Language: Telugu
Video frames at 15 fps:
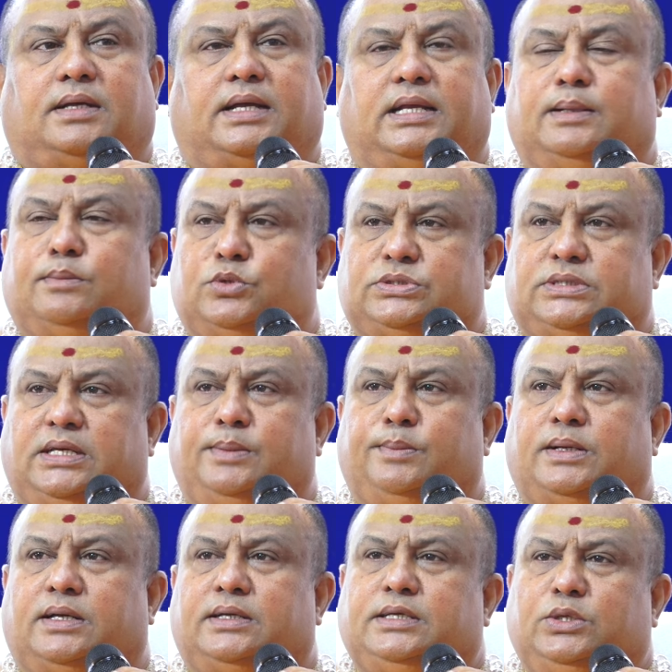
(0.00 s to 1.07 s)
ఆయన
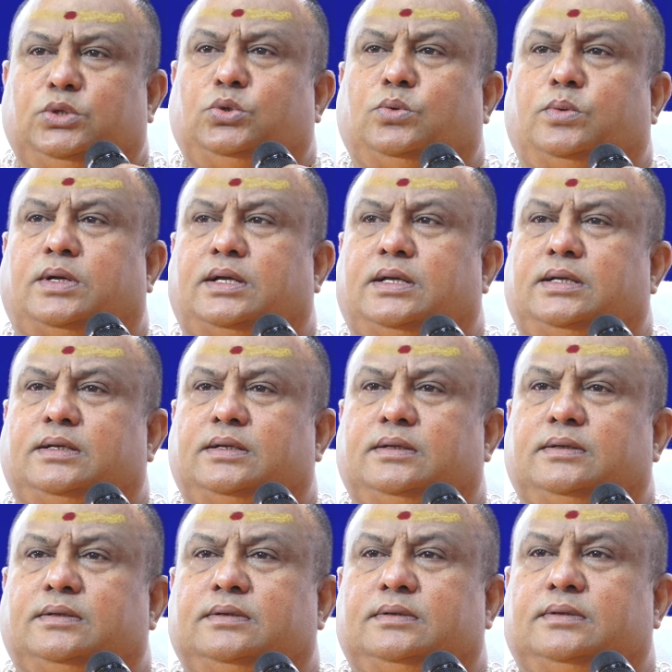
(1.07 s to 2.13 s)
ముస్లిమా హిందువా
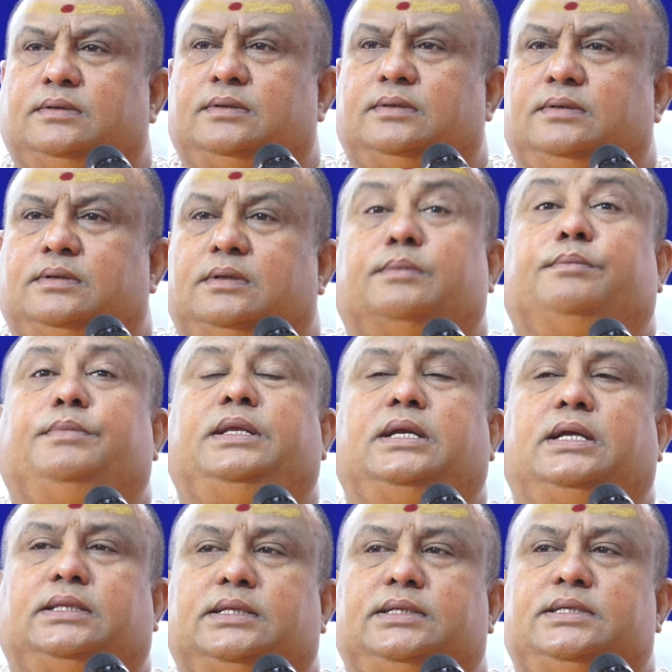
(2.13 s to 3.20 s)
మీరు
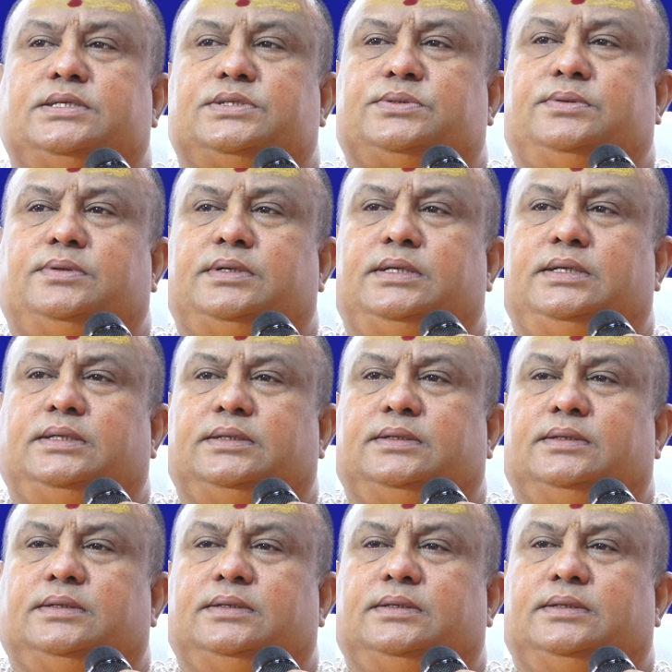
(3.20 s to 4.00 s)
అర్థం చేసుకోండి